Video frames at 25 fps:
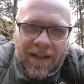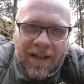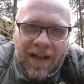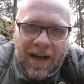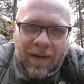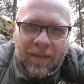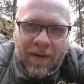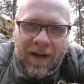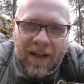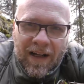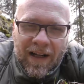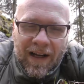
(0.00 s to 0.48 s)

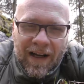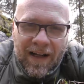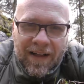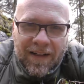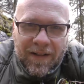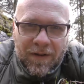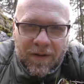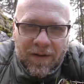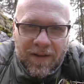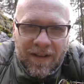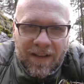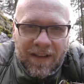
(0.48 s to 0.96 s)

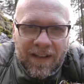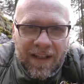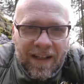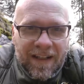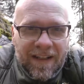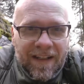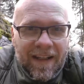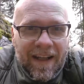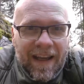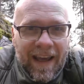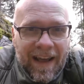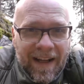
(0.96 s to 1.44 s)
Camerarius
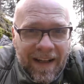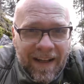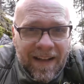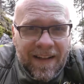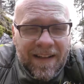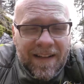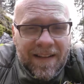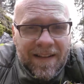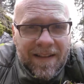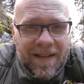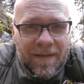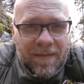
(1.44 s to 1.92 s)
entdeckte Ende
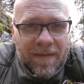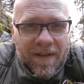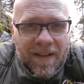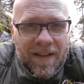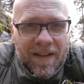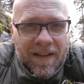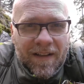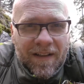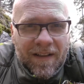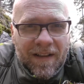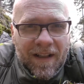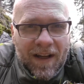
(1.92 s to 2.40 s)
des
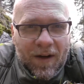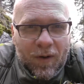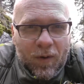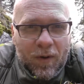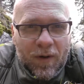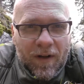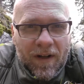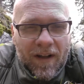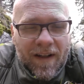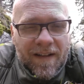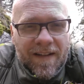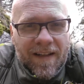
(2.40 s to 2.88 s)
17.
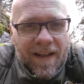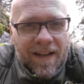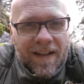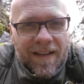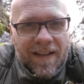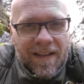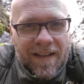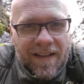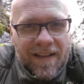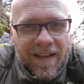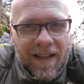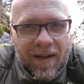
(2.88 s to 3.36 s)
Jahrhunderts an
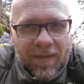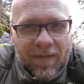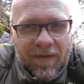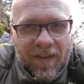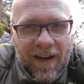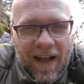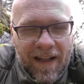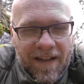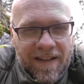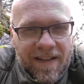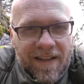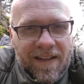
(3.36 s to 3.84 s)
dieser
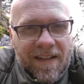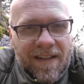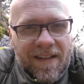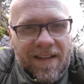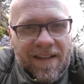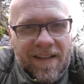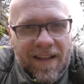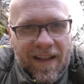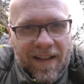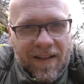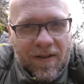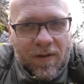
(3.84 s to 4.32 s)
Pflanze die
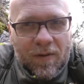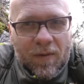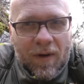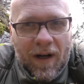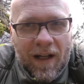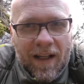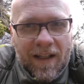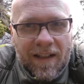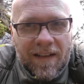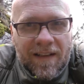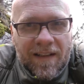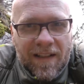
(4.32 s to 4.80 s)

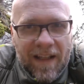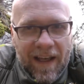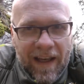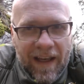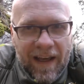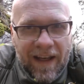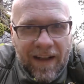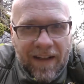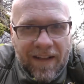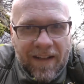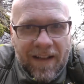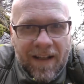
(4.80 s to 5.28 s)

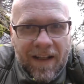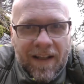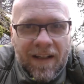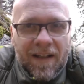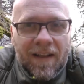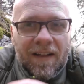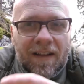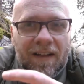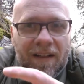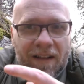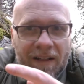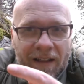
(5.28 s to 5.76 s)
Sexualität
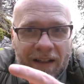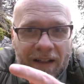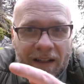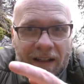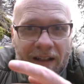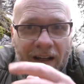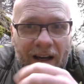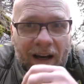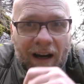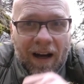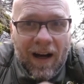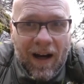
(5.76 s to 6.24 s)

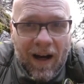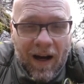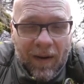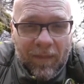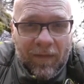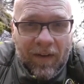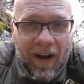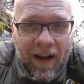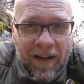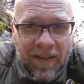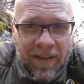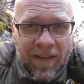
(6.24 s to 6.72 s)
am
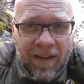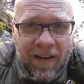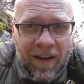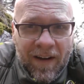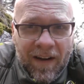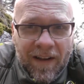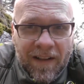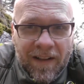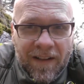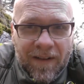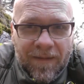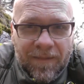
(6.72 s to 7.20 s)

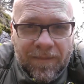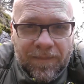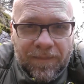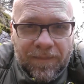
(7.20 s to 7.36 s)
Pflanzenreich.